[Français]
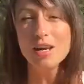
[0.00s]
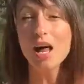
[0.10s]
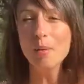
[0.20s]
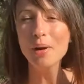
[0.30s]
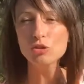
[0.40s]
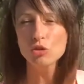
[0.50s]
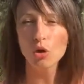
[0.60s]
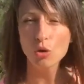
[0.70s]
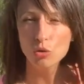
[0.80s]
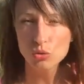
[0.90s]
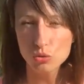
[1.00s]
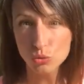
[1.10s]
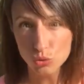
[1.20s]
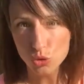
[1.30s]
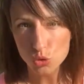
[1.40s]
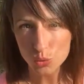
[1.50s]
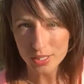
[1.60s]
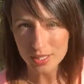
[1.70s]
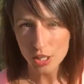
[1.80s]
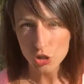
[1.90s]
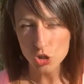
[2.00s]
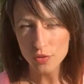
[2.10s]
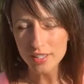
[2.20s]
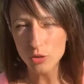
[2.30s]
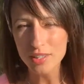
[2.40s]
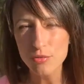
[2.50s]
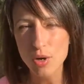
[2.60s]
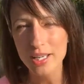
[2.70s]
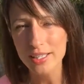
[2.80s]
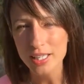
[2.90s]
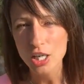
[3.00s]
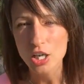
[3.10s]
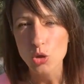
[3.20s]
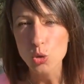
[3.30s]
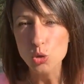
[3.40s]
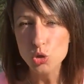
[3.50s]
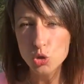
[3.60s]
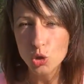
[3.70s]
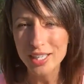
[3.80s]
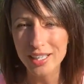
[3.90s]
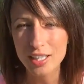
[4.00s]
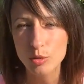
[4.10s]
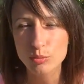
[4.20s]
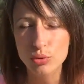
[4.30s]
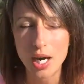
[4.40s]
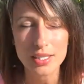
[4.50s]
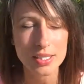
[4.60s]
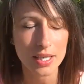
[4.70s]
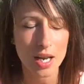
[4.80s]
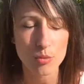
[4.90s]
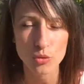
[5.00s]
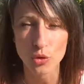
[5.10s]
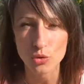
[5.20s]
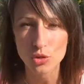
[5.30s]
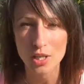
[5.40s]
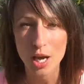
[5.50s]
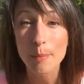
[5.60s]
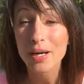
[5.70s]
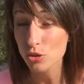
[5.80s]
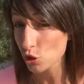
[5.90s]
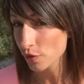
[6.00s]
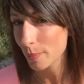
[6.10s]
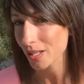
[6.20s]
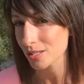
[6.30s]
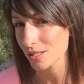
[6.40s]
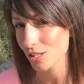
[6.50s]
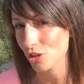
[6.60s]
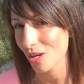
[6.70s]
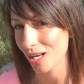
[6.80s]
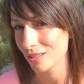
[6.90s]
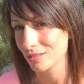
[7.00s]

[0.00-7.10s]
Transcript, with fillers: Là maintenant, tout de suite, je vais te dévoiler le secret pour attirer l'abondance, parce que je fais partie de ces gens-là.